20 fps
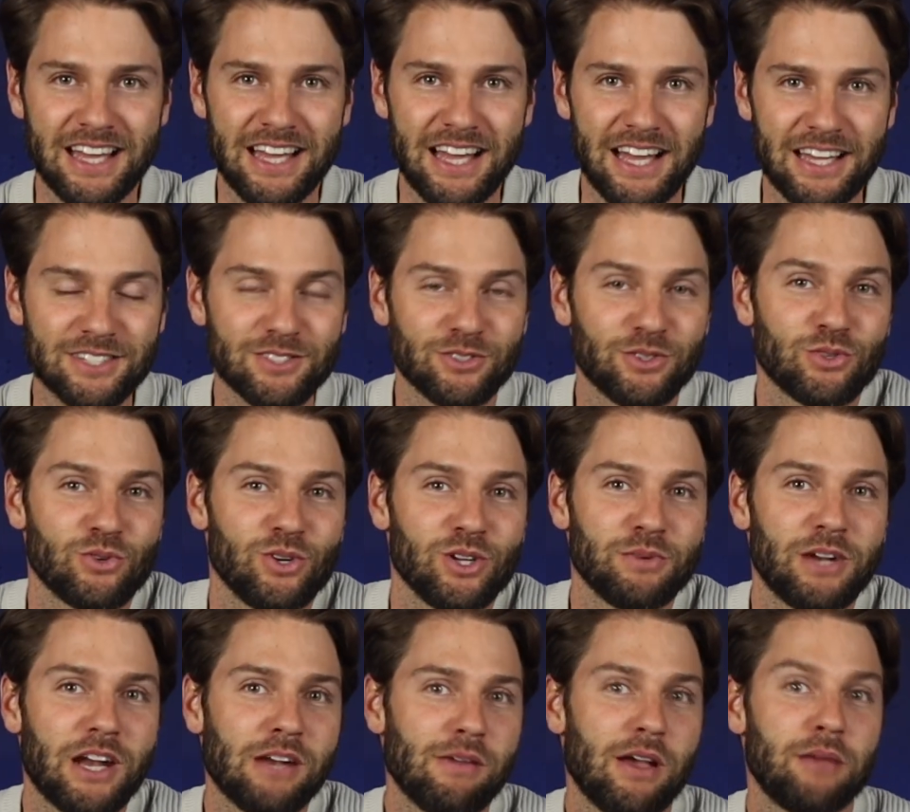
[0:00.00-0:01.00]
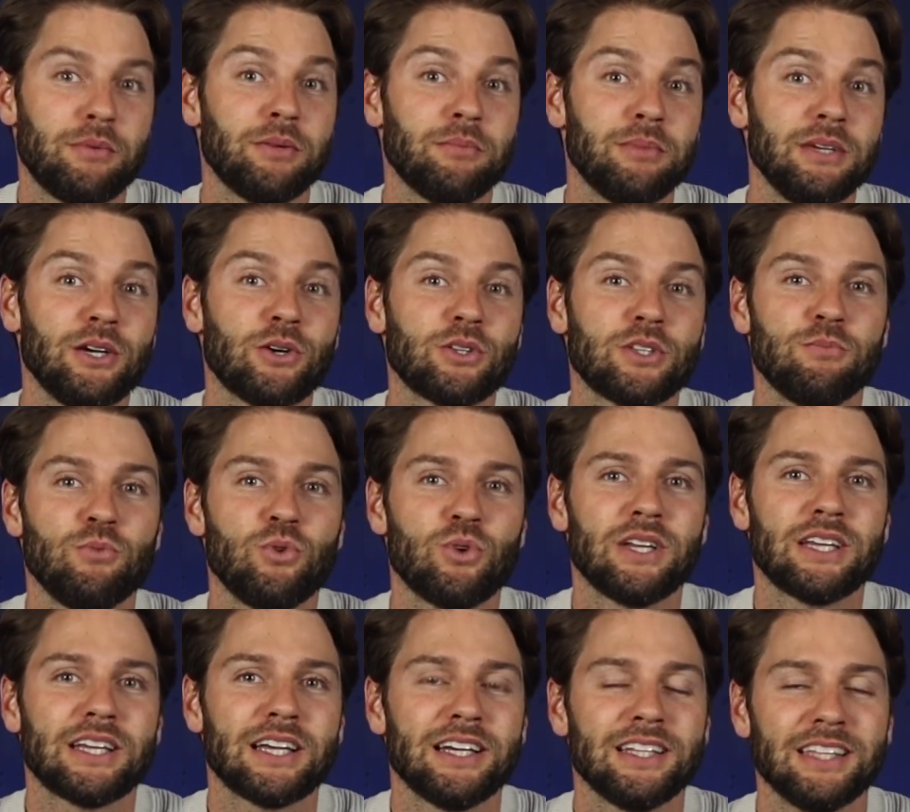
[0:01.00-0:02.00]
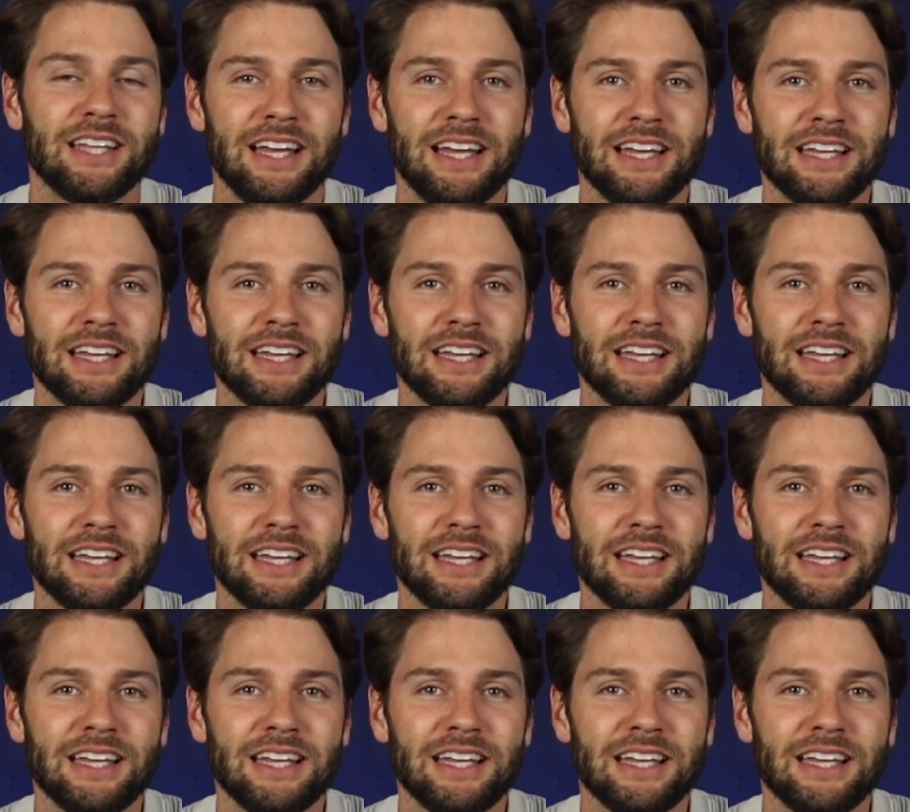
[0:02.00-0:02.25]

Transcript: hast du natürlich mit einem Airbnb auch die Möglichkeit,